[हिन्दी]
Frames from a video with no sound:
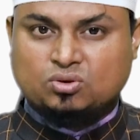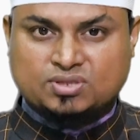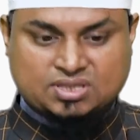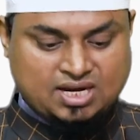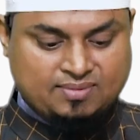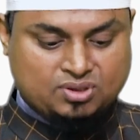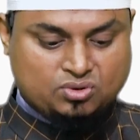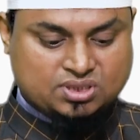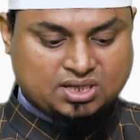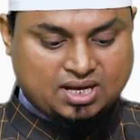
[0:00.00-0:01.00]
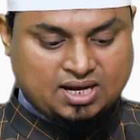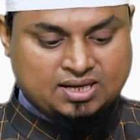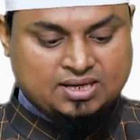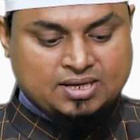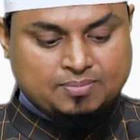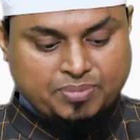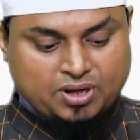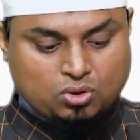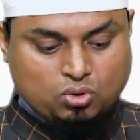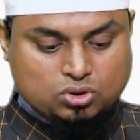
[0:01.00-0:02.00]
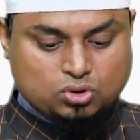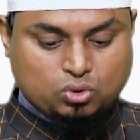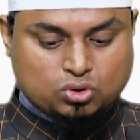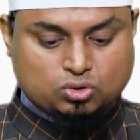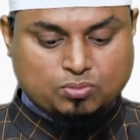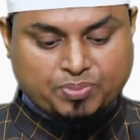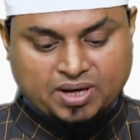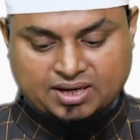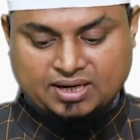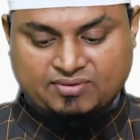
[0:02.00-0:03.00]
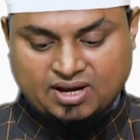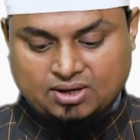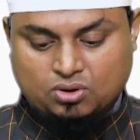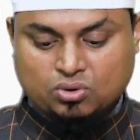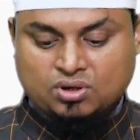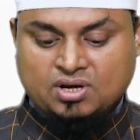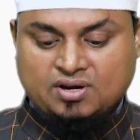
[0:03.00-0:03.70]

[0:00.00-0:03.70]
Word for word: सलाम ने उनसे कहा फेंको जो कुछ तुम फेंकने वाले हो